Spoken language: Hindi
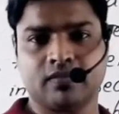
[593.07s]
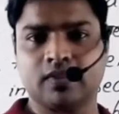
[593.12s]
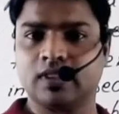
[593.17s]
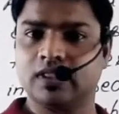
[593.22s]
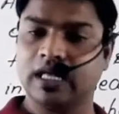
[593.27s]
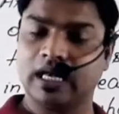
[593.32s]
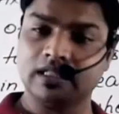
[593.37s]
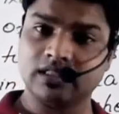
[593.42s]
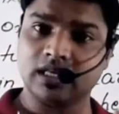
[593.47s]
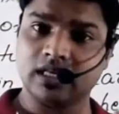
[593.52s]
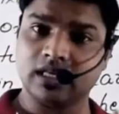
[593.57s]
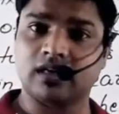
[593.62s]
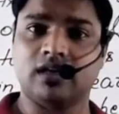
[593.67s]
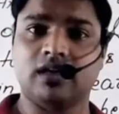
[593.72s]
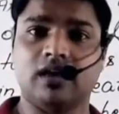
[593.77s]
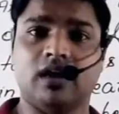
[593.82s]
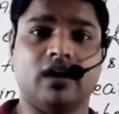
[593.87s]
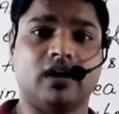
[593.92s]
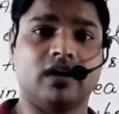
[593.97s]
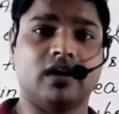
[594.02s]
ध्यान देंगे
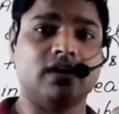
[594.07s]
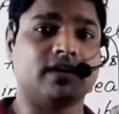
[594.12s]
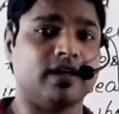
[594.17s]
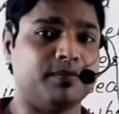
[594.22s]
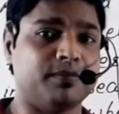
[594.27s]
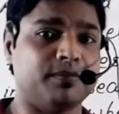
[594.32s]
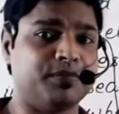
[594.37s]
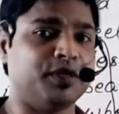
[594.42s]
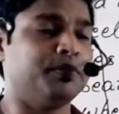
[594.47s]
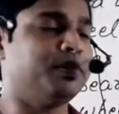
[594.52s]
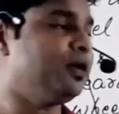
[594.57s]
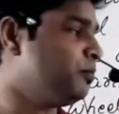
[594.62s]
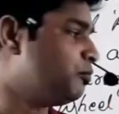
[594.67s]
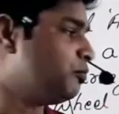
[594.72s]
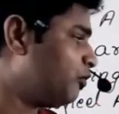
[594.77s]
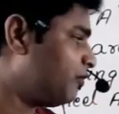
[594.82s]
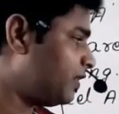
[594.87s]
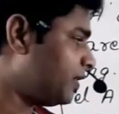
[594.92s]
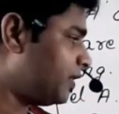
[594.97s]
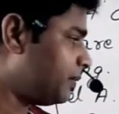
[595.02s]
अगर कभी भी
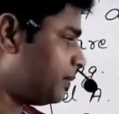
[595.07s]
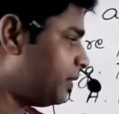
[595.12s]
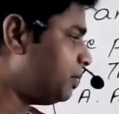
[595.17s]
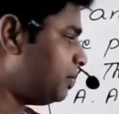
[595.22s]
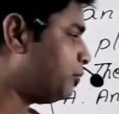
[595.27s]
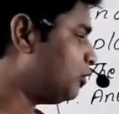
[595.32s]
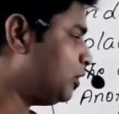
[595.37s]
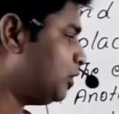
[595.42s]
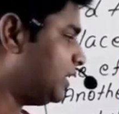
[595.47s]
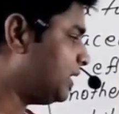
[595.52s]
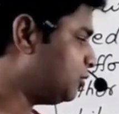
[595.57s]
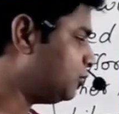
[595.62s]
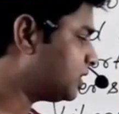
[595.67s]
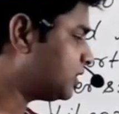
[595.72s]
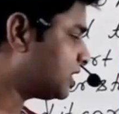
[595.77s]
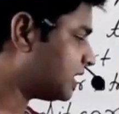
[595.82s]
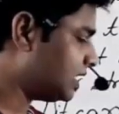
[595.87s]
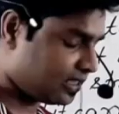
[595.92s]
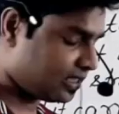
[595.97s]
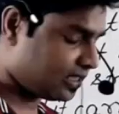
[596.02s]
मूवेबल पुल्ली यूज
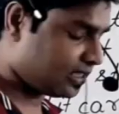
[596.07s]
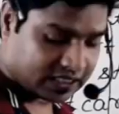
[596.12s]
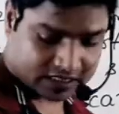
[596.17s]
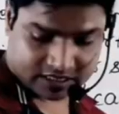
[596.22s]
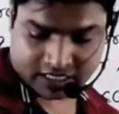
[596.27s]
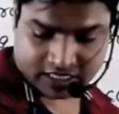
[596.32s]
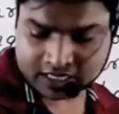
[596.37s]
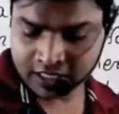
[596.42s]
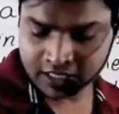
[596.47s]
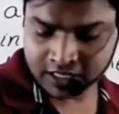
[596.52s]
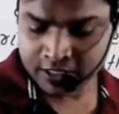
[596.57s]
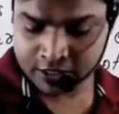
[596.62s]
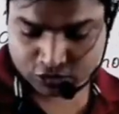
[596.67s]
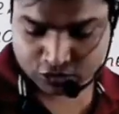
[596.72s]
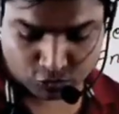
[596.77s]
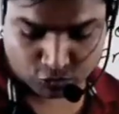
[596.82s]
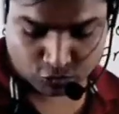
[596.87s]
किया जाता है तो